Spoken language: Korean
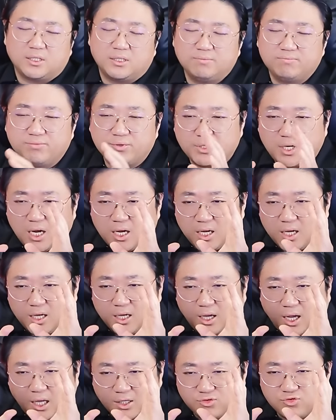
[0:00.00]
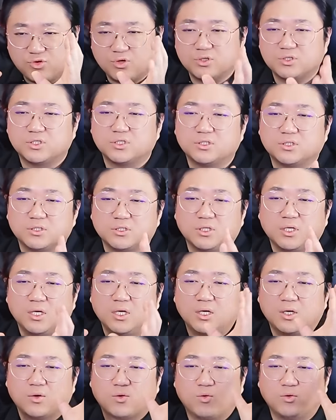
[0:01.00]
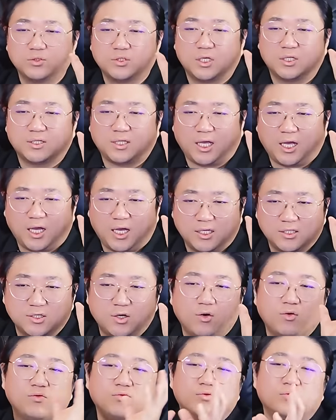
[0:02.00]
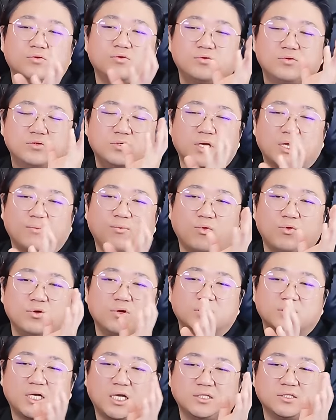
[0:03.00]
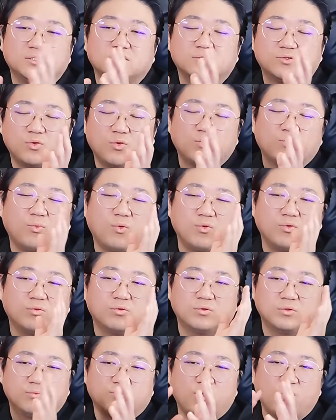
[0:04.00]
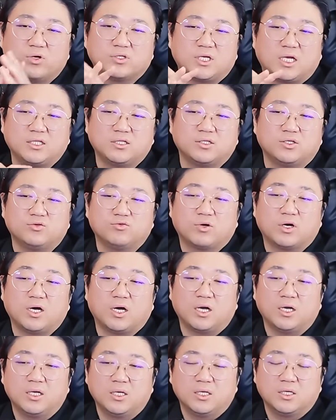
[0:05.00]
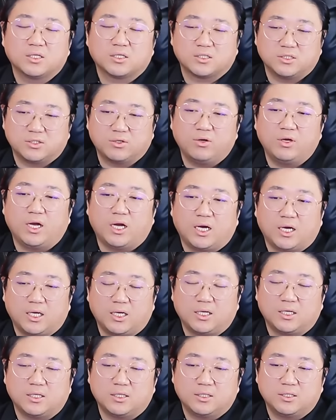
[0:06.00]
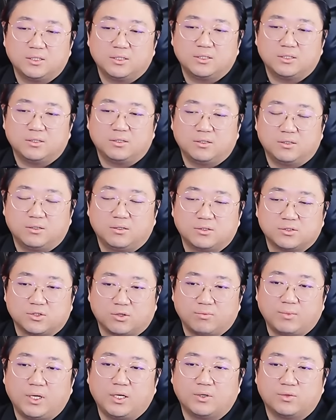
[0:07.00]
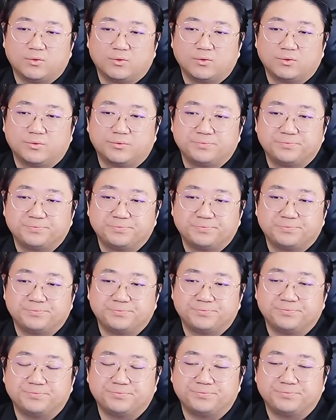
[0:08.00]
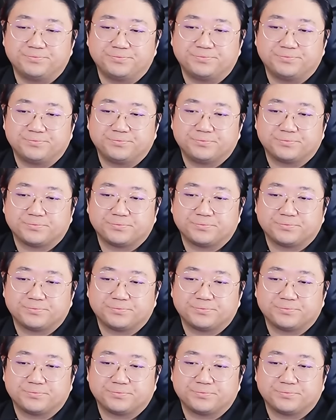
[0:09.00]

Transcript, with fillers: 인프라가 갖추어진 곳에 다 서울에 몰려 사는 소, 모, 모여 사는 이유가 그거야. 어, 정말로. 음.